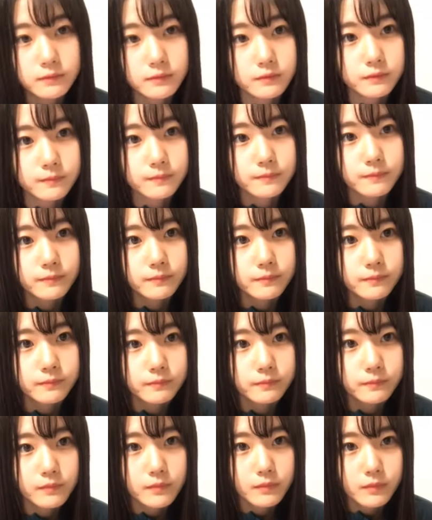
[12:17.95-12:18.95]
うん
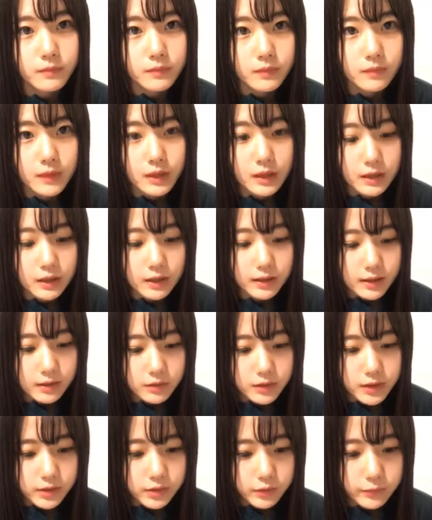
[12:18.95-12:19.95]

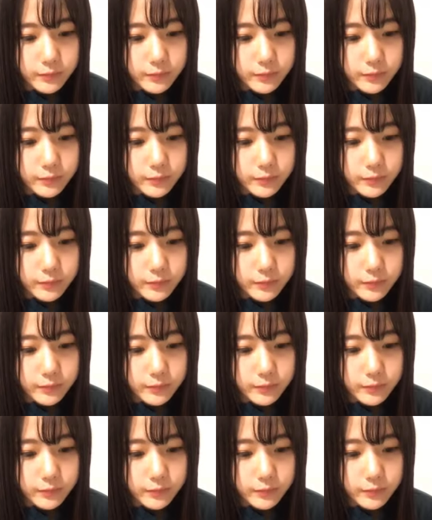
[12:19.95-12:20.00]
逆に